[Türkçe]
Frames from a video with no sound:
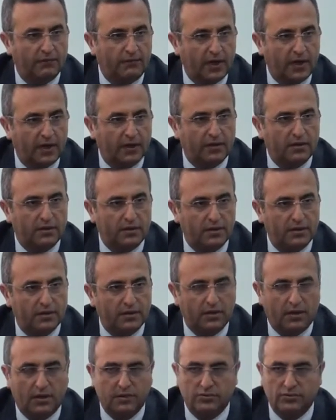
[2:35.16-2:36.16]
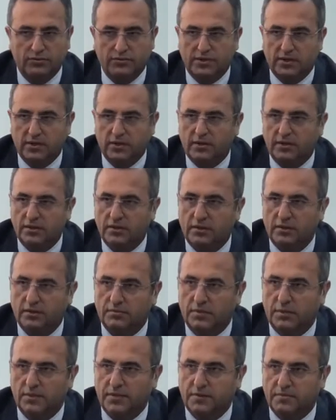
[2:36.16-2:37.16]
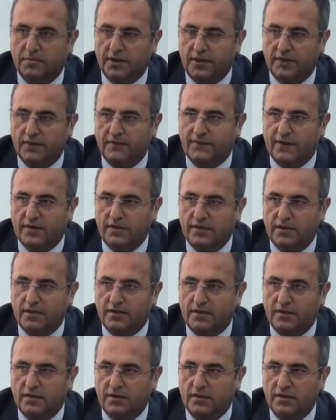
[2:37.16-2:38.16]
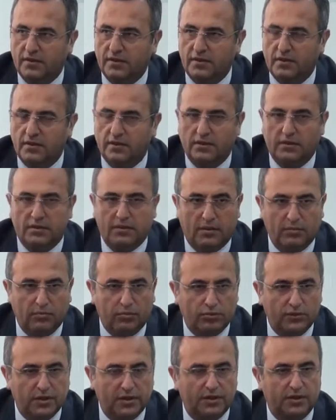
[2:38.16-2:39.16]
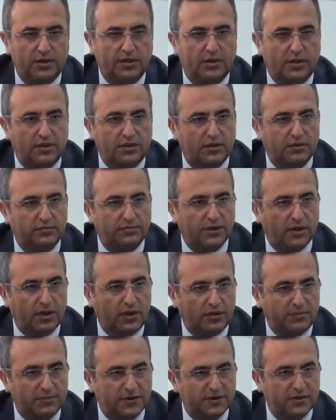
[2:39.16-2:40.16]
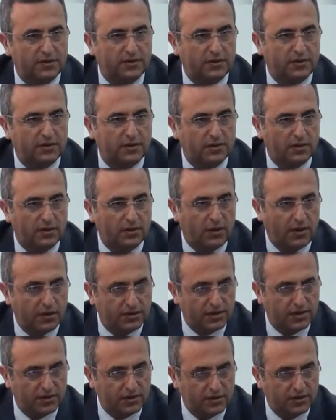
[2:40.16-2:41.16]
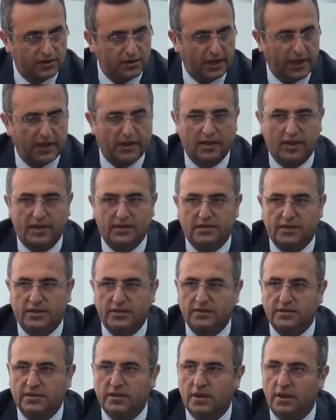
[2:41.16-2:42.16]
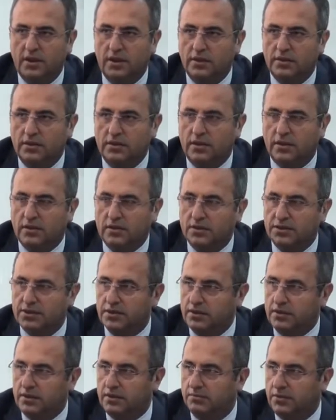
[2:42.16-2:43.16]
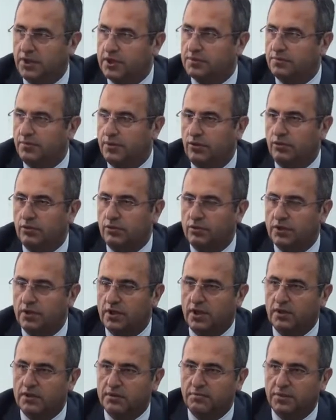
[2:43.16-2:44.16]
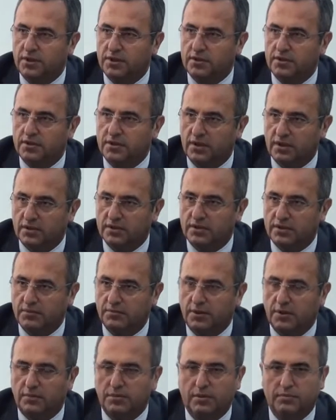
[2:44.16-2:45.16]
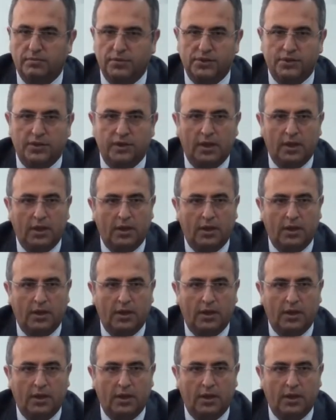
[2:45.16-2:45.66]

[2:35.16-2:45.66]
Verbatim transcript: ve e, az önce Mehmet Bey de ifade etti. E, tabi buradaki yatırımcılarımızın e, harcadığını da eklerseniz yaklaşık 25 milyon liralık bir yatırım yapılmış.